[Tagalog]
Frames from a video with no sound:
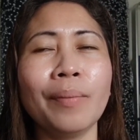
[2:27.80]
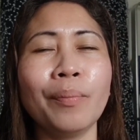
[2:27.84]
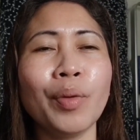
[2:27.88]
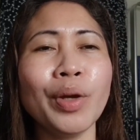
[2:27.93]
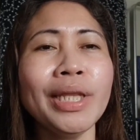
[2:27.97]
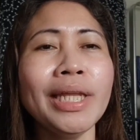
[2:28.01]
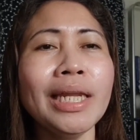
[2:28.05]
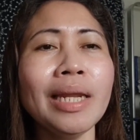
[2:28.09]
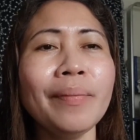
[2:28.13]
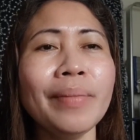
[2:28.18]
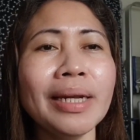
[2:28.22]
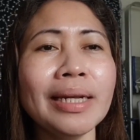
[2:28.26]
uh,
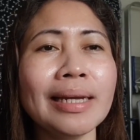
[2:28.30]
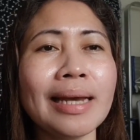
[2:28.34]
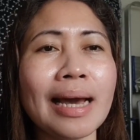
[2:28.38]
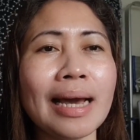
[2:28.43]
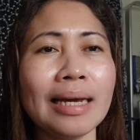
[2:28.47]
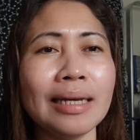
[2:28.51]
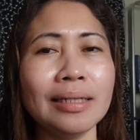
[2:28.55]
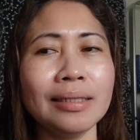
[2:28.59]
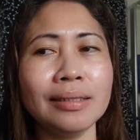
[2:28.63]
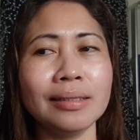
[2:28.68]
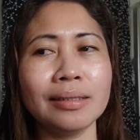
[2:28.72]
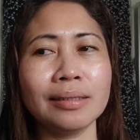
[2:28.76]
pwede naman
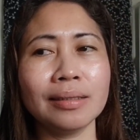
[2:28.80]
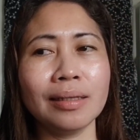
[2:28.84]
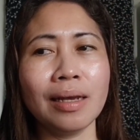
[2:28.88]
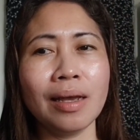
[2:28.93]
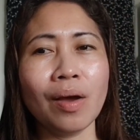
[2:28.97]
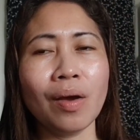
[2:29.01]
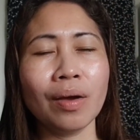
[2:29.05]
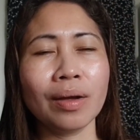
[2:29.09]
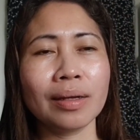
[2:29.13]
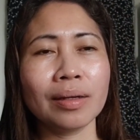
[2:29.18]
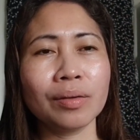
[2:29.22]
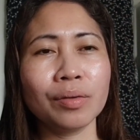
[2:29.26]
guys,
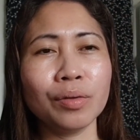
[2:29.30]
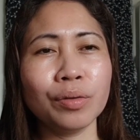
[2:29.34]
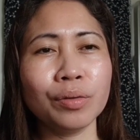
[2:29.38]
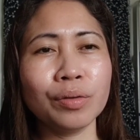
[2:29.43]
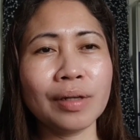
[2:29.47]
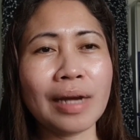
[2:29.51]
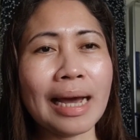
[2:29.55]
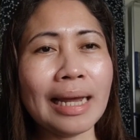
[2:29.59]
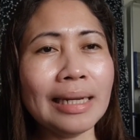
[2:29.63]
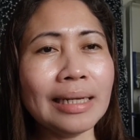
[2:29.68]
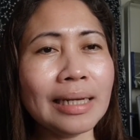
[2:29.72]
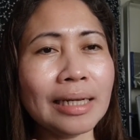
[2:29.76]

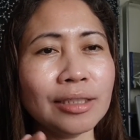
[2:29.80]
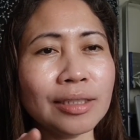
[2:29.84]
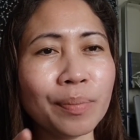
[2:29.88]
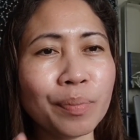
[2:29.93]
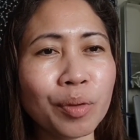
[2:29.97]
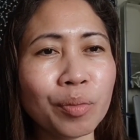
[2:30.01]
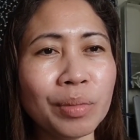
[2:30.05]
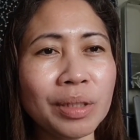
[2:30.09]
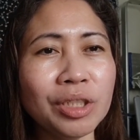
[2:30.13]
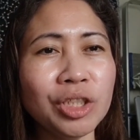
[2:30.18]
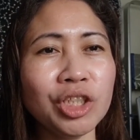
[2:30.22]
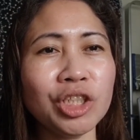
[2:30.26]
kung galing kayo
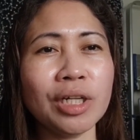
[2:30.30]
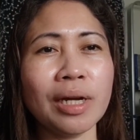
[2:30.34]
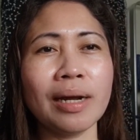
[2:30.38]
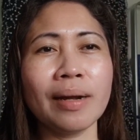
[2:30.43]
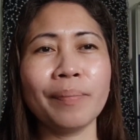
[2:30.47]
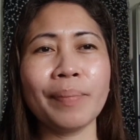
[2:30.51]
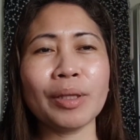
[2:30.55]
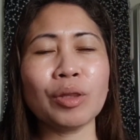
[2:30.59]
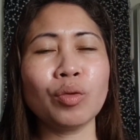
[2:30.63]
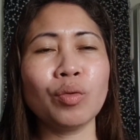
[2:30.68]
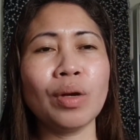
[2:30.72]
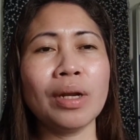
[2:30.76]
sa
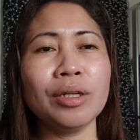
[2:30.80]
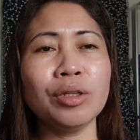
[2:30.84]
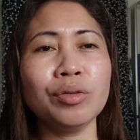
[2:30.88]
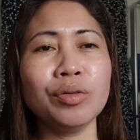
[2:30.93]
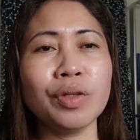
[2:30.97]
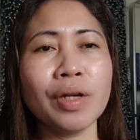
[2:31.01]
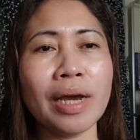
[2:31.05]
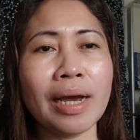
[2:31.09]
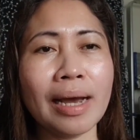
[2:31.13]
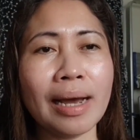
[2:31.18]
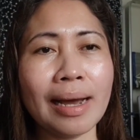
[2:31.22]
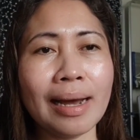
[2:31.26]
probinsya, patulan
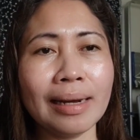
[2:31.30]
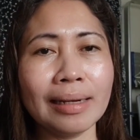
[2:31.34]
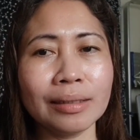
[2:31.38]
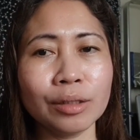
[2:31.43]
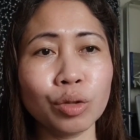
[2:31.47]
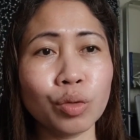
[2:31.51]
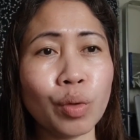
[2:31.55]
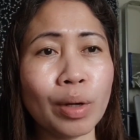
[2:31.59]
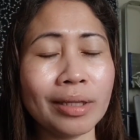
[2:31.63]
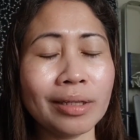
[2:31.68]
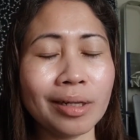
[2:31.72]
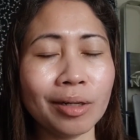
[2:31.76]
nyo na
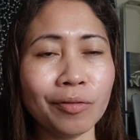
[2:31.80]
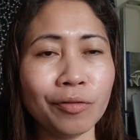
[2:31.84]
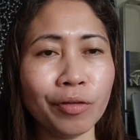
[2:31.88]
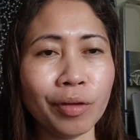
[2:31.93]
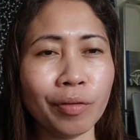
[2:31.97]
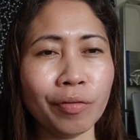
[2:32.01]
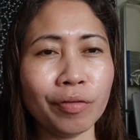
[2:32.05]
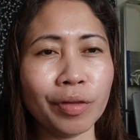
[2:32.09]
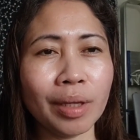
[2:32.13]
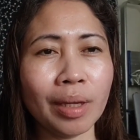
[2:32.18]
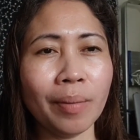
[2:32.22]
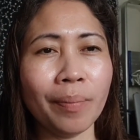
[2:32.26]
ang
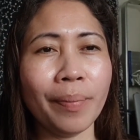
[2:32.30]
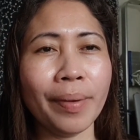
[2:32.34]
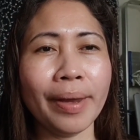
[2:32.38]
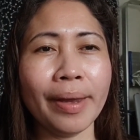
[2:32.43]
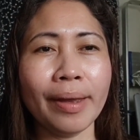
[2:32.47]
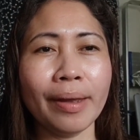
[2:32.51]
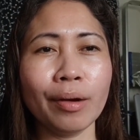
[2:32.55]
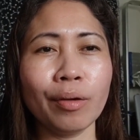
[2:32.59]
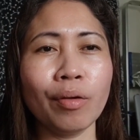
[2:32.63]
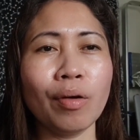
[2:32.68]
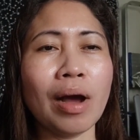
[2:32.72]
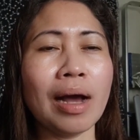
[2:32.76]
250
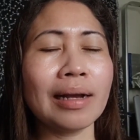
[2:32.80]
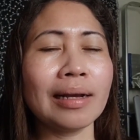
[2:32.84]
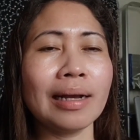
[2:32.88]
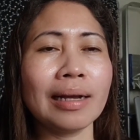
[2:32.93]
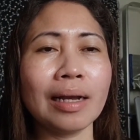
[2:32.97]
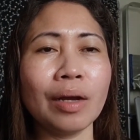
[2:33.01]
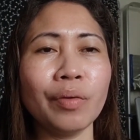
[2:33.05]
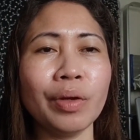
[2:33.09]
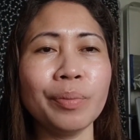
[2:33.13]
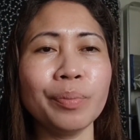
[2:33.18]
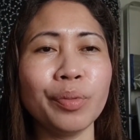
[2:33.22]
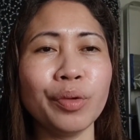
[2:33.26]
pero ang
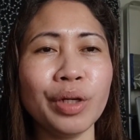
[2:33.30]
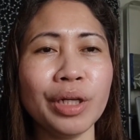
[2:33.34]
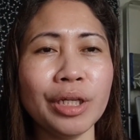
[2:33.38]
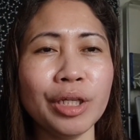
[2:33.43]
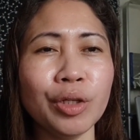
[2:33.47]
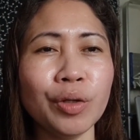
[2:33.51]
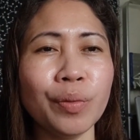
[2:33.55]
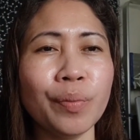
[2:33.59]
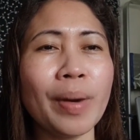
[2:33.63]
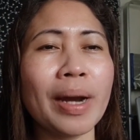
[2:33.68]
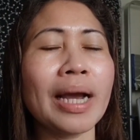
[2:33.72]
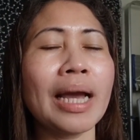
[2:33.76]
gagawin po
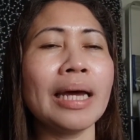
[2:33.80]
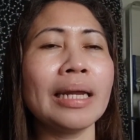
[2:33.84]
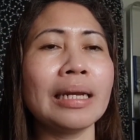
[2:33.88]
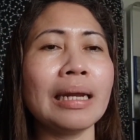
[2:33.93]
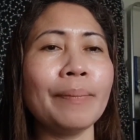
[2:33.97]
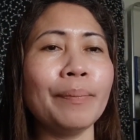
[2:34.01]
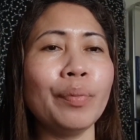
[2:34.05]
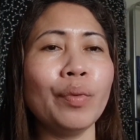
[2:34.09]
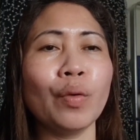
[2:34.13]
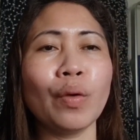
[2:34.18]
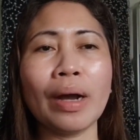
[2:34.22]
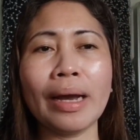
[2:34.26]
ninyo,
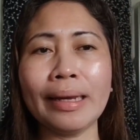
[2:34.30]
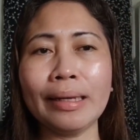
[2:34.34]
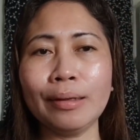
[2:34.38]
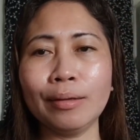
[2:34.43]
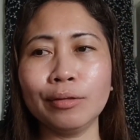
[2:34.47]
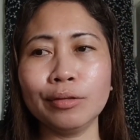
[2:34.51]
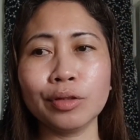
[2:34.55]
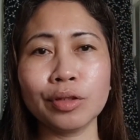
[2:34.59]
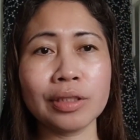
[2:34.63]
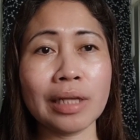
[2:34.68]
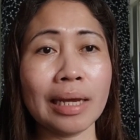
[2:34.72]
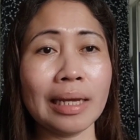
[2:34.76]
maghanap po
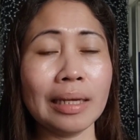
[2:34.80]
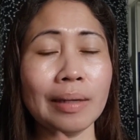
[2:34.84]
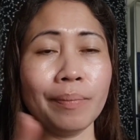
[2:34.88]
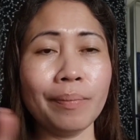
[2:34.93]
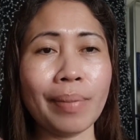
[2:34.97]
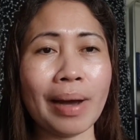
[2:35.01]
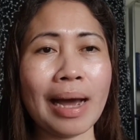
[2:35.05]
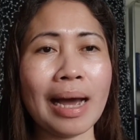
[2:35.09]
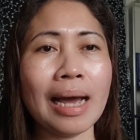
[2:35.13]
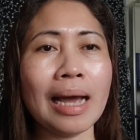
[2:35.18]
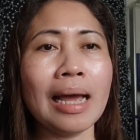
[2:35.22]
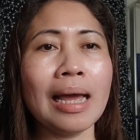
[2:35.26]
kayo sa
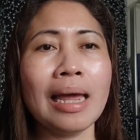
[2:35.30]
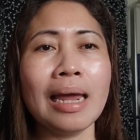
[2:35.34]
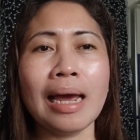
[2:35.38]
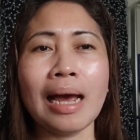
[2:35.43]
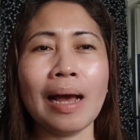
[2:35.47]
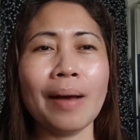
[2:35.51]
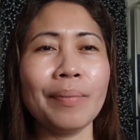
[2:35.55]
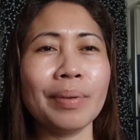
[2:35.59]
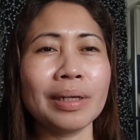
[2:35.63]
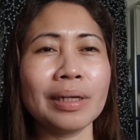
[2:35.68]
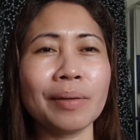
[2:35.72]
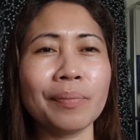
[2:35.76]
iba
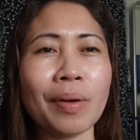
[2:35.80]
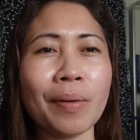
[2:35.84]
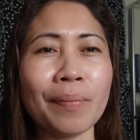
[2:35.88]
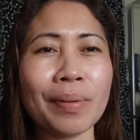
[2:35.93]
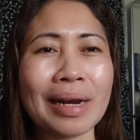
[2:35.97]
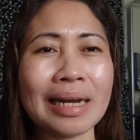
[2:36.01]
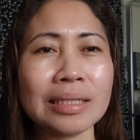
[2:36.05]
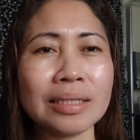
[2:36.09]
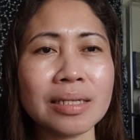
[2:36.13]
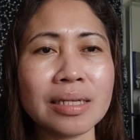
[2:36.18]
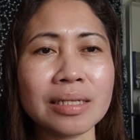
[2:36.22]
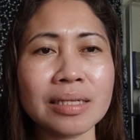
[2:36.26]
habang
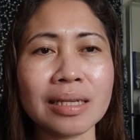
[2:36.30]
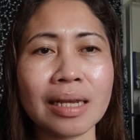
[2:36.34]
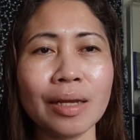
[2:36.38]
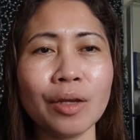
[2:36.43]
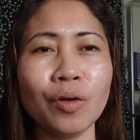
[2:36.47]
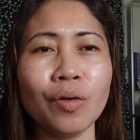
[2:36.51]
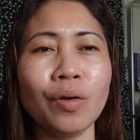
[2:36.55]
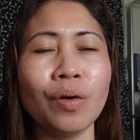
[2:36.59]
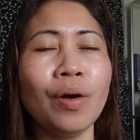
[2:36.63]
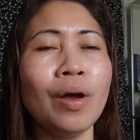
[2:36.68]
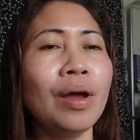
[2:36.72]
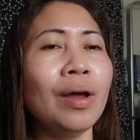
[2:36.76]
nagpa-process
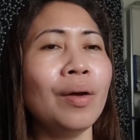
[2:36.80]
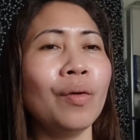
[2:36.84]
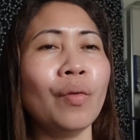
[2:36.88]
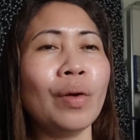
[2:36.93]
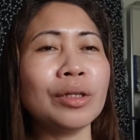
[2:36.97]
kayo.